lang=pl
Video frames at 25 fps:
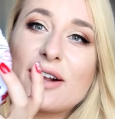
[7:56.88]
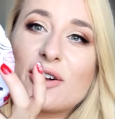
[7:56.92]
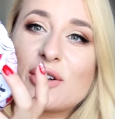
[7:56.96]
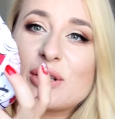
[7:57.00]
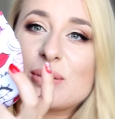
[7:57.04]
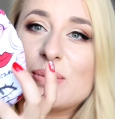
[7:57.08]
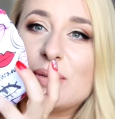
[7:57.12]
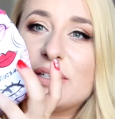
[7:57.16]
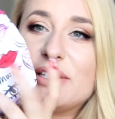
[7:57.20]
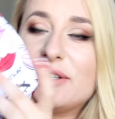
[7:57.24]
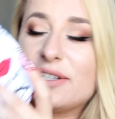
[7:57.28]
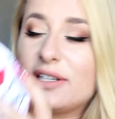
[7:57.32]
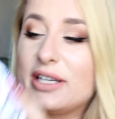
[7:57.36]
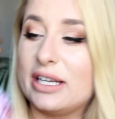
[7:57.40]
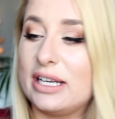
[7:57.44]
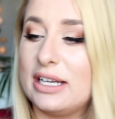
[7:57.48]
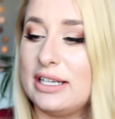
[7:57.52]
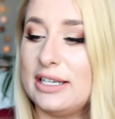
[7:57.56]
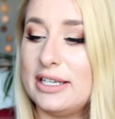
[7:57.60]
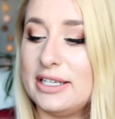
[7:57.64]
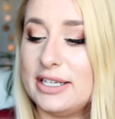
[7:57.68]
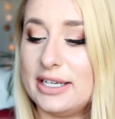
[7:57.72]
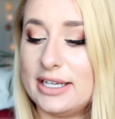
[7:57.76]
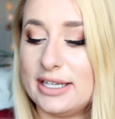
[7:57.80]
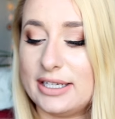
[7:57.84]
kosmetyki
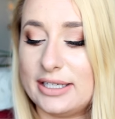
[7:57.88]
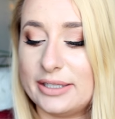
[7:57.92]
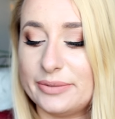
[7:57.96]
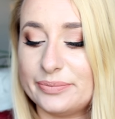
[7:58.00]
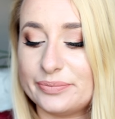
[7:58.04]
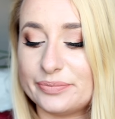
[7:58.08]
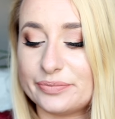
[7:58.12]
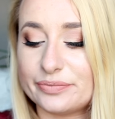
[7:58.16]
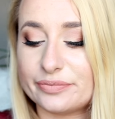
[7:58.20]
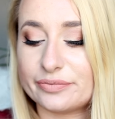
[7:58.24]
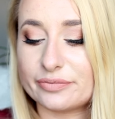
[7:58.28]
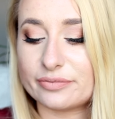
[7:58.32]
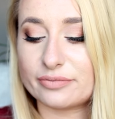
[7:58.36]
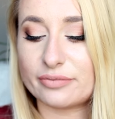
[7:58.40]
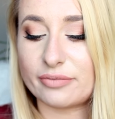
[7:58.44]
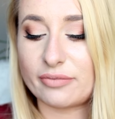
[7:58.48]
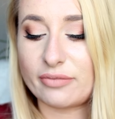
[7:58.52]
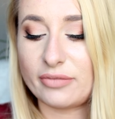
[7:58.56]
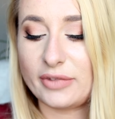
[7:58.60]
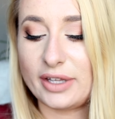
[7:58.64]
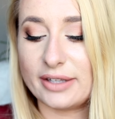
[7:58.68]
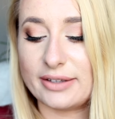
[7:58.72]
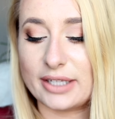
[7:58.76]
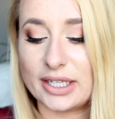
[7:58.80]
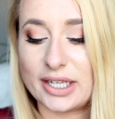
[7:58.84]
Clinique,
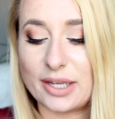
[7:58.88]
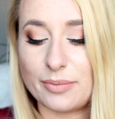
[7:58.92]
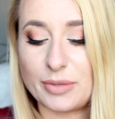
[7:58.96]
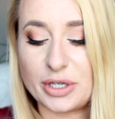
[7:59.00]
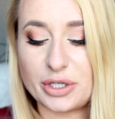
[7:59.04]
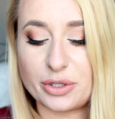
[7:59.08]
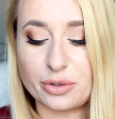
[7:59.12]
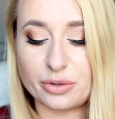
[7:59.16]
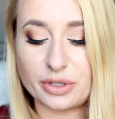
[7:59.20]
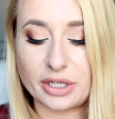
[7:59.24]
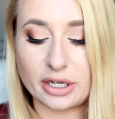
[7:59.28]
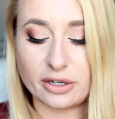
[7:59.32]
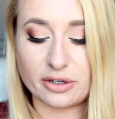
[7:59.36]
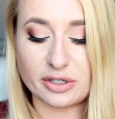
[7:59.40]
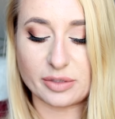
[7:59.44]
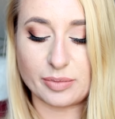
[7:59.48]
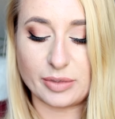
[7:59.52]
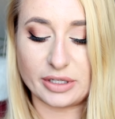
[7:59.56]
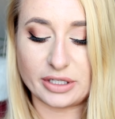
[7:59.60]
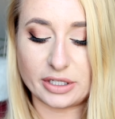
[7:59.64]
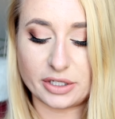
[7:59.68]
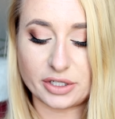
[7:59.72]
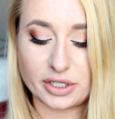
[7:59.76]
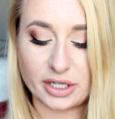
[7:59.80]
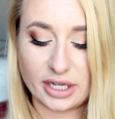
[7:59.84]
takie mięciutkie
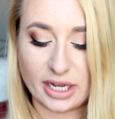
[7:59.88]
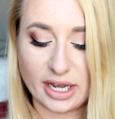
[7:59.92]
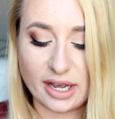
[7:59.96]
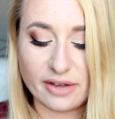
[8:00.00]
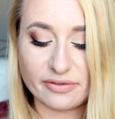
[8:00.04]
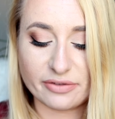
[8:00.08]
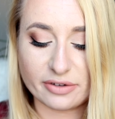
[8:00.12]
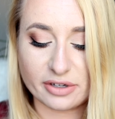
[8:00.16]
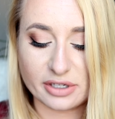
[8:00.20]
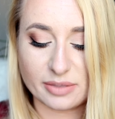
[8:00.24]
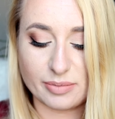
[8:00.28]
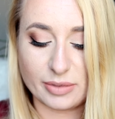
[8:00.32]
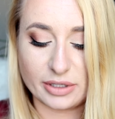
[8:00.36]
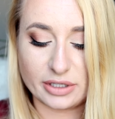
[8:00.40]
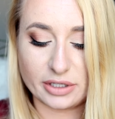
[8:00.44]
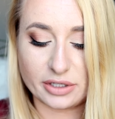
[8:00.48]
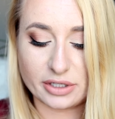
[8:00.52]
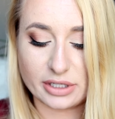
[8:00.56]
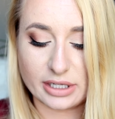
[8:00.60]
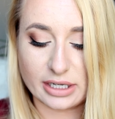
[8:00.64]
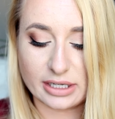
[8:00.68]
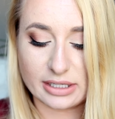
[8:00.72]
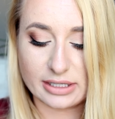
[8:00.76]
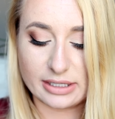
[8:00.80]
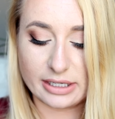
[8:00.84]
kosmetyczki, a w
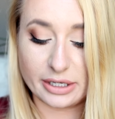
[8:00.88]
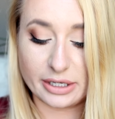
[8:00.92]
kosmetyczkach